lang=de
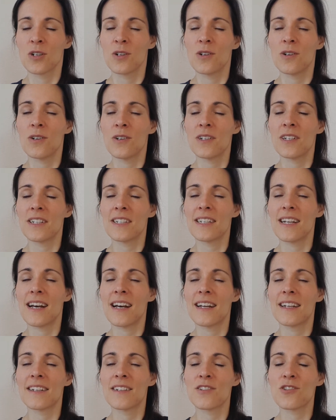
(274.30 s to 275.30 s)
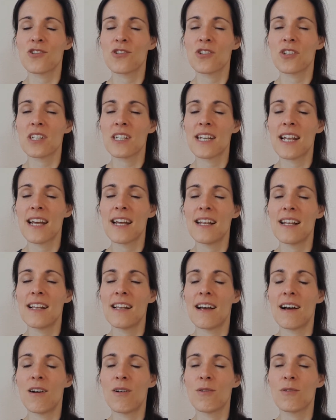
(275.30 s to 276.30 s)
und dann
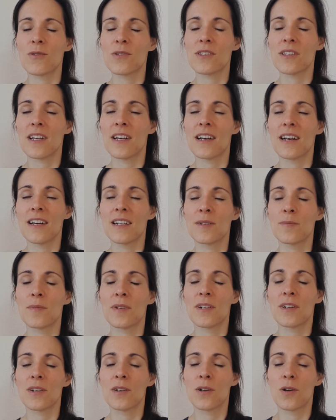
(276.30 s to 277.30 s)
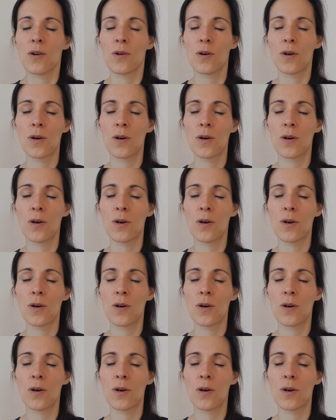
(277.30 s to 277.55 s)
schnell ausatmen.